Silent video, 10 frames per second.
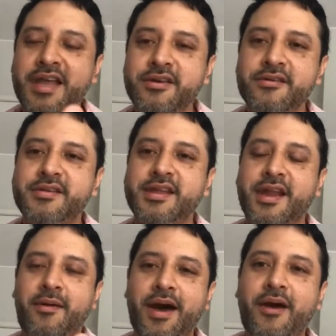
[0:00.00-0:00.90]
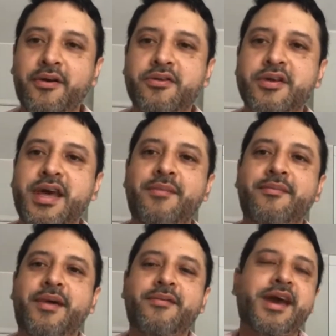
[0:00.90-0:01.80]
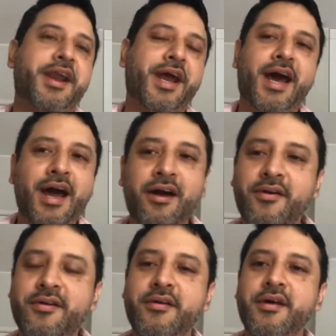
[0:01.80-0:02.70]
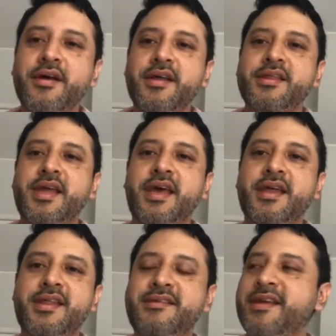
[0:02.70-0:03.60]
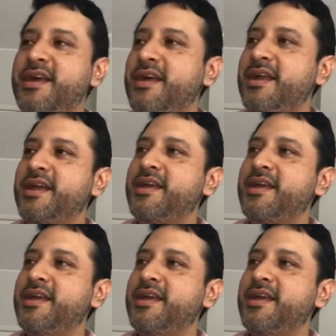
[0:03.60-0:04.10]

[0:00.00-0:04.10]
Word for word: yo ya me había rajado de, ser ingeniero,